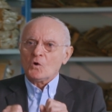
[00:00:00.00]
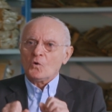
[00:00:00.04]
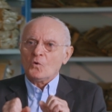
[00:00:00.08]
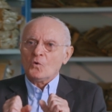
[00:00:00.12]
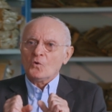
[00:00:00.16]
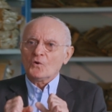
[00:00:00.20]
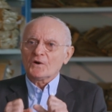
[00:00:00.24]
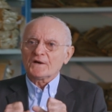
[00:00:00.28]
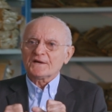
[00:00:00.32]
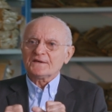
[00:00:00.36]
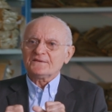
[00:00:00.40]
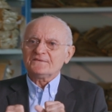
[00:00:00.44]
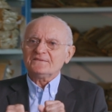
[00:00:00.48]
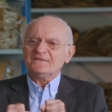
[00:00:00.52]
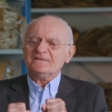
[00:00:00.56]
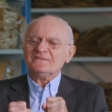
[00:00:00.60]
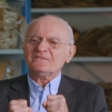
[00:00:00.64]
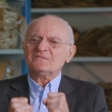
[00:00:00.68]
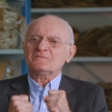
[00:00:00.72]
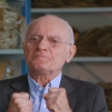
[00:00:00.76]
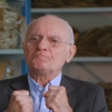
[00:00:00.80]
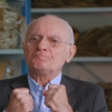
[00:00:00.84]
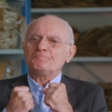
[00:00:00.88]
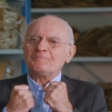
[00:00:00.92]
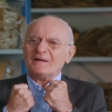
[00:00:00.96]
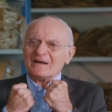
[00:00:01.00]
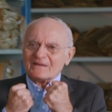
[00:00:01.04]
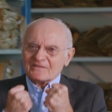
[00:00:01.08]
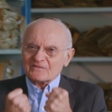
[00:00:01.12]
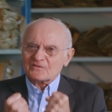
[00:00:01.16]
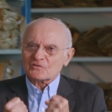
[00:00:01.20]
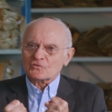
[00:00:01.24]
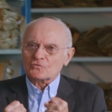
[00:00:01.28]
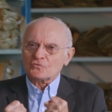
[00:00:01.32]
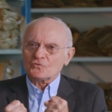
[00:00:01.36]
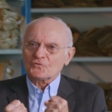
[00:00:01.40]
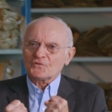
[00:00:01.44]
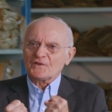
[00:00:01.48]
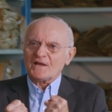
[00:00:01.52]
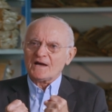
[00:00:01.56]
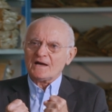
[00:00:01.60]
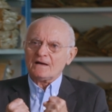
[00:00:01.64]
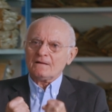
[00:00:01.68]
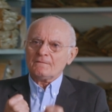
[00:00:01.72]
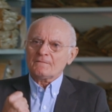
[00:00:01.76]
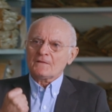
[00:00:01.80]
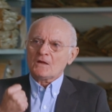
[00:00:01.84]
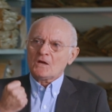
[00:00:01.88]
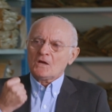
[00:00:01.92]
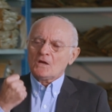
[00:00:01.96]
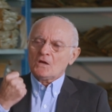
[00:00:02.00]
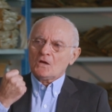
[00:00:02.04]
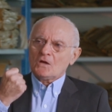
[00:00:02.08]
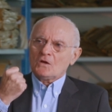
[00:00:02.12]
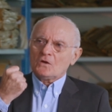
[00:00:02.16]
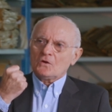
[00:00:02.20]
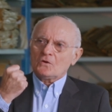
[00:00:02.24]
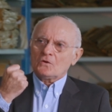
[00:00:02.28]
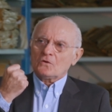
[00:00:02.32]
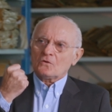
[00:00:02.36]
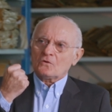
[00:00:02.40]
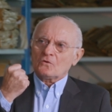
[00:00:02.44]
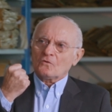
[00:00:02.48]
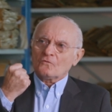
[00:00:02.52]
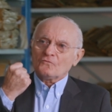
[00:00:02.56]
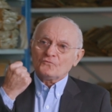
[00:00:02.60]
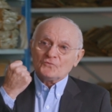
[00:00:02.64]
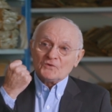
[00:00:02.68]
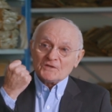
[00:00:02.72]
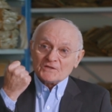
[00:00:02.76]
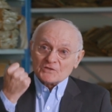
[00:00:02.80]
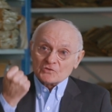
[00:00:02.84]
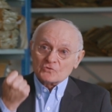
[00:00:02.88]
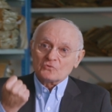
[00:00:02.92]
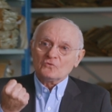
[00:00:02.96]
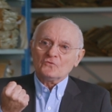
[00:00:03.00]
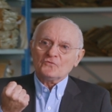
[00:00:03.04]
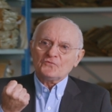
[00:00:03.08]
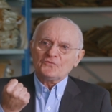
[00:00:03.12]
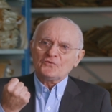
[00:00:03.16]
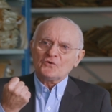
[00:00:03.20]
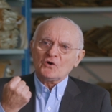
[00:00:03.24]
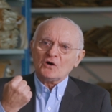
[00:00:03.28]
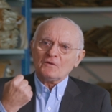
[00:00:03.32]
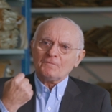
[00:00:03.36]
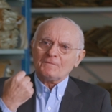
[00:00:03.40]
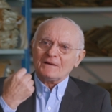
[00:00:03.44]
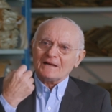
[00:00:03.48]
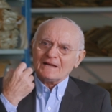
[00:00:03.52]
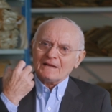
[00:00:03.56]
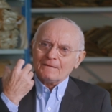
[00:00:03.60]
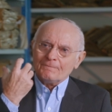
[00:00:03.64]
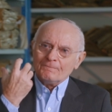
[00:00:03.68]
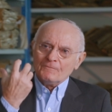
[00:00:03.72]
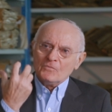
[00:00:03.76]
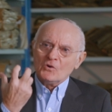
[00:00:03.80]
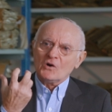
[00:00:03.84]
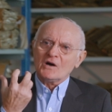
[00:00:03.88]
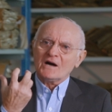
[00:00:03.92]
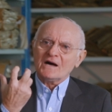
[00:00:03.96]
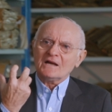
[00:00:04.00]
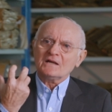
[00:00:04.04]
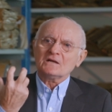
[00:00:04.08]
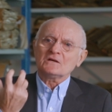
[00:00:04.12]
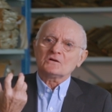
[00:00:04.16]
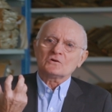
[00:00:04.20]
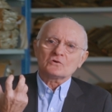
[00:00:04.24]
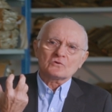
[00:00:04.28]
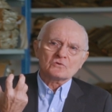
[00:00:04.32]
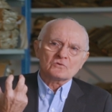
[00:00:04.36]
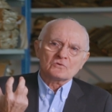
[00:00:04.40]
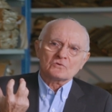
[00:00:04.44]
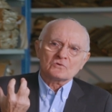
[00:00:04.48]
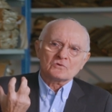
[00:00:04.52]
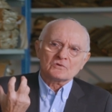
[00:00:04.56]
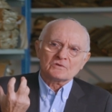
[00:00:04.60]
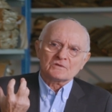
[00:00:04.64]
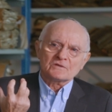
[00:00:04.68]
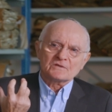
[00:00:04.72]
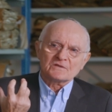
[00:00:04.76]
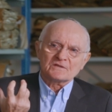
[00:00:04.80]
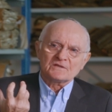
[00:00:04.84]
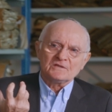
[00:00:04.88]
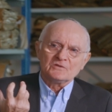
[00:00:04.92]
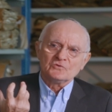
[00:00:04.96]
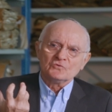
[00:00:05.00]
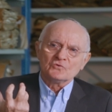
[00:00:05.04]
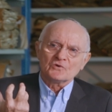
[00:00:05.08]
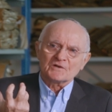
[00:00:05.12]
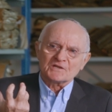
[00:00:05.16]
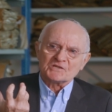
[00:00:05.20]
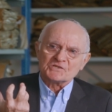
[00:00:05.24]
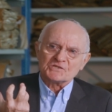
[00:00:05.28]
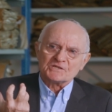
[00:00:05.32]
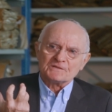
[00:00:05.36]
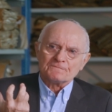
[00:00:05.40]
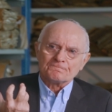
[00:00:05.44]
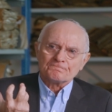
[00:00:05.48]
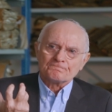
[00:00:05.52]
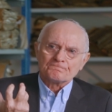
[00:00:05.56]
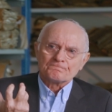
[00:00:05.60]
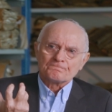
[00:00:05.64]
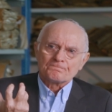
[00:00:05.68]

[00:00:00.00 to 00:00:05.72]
On résiste parce qu'on on veut être conforme à la morale qui nous régit.